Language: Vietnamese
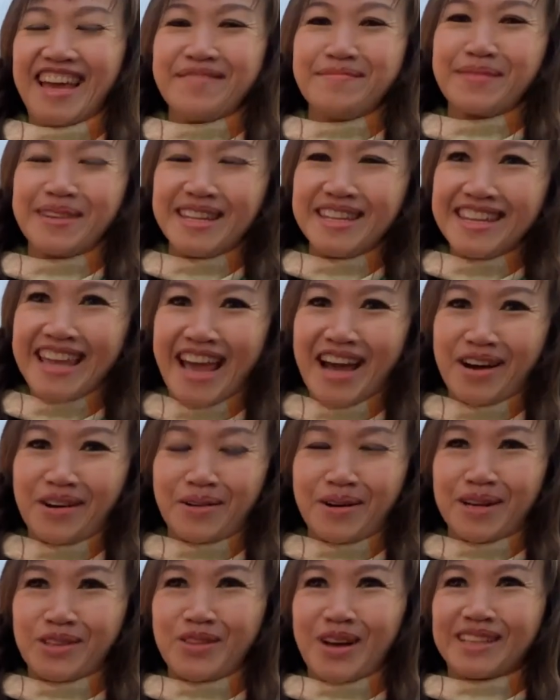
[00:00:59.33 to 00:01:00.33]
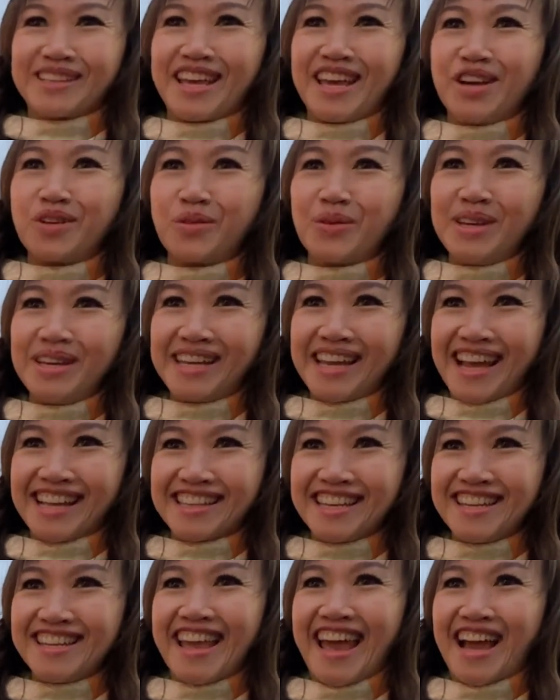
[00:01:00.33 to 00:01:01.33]
em kính chào toàn thể quý khán
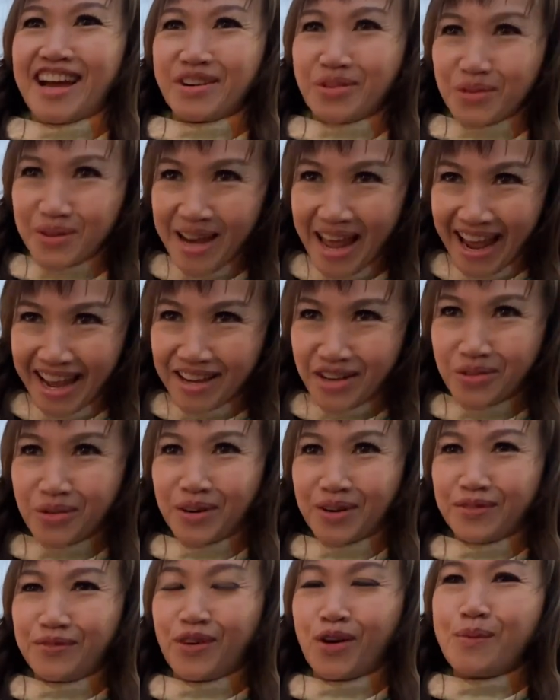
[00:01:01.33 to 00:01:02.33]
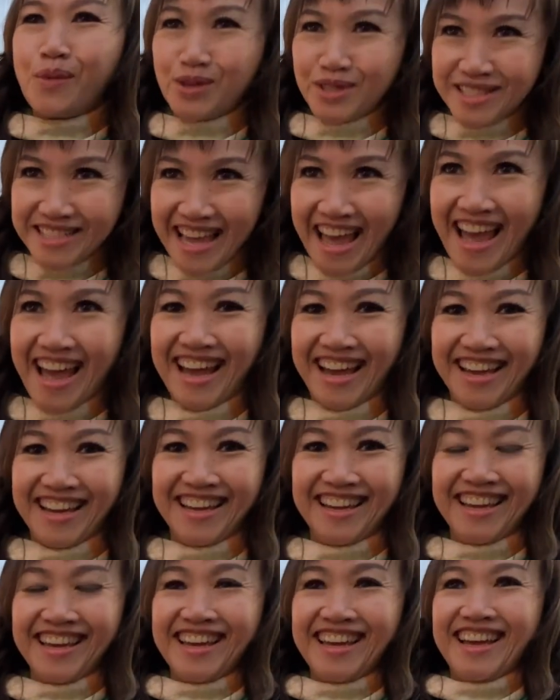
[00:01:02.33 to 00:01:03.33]
thính giả của đài của phố Bôn Sa
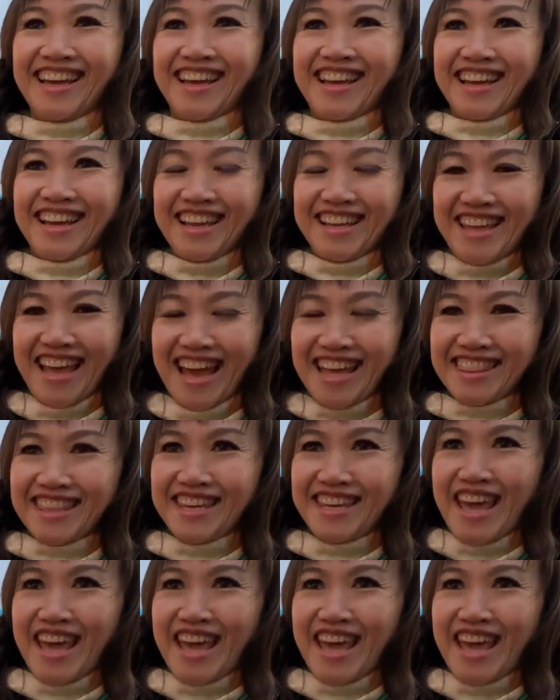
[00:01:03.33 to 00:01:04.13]
Dạ thì